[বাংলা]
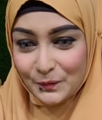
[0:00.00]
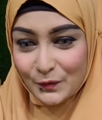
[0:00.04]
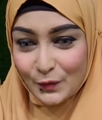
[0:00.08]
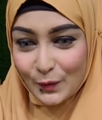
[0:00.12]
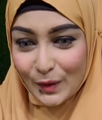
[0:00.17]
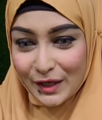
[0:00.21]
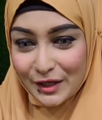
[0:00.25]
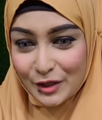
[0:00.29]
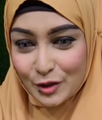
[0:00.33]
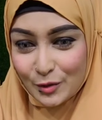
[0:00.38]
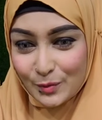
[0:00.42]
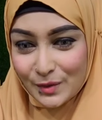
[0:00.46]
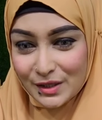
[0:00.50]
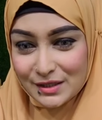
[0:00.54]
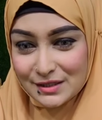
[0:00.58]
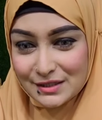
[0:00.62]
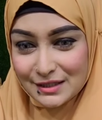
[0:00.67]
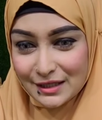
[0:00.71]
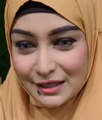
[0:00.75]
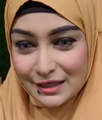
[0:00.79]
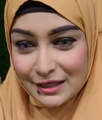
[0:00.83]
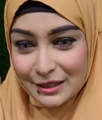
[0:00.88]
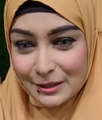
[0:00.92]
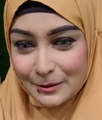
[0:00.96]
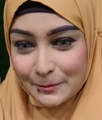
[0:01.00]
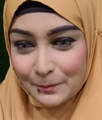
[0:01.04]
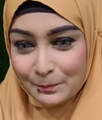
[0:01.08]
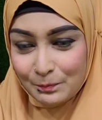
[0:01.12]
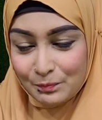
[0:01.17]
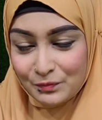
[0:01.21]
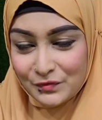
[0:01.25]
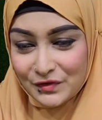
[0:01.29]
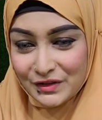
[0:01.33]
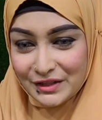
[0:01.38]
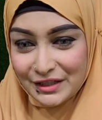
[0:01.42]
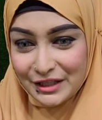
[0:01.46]
ওয়ালাইকুম আসসালাম
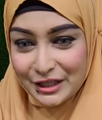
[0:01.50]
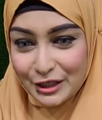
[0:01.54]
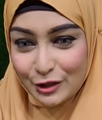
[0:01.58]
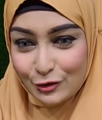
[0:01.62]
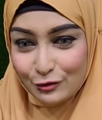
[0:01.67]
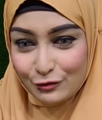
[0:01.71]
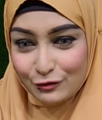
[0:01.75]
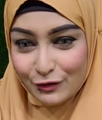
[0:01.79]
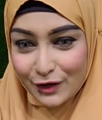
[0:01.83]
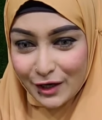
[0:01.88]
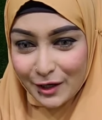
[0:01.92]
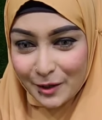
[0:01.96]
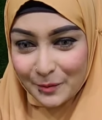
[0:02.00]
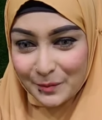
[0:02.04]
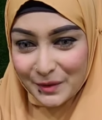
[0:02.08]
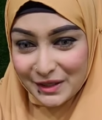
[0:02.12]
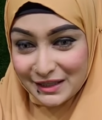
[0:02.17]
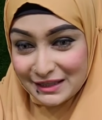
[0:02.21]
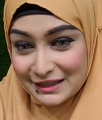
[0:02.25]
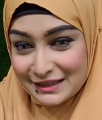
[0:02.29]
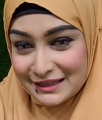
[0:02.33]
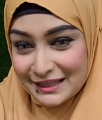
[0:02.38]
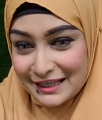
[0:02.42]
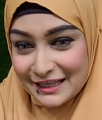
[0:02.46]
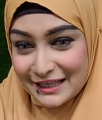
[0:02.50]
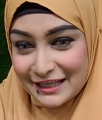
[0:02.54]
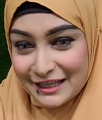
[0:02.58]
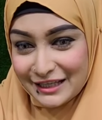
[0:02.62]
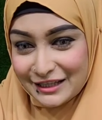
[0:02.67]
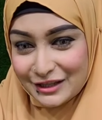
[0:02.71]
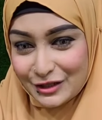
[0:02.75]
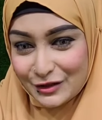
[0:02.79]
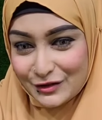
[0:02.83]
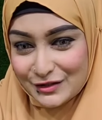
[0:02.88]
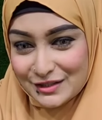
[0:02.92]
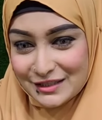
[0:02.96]
নীলুফা বিনতে
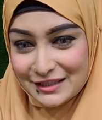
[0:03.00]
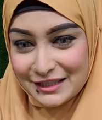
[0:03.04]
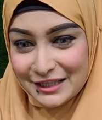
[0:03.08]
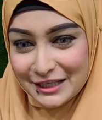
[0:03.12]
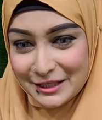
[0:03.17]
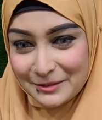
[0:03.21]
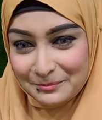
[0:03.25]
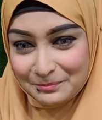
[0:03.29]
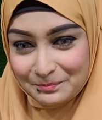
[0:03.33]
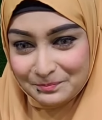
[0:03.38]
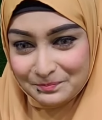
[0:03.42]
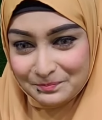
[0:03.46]
তসলিম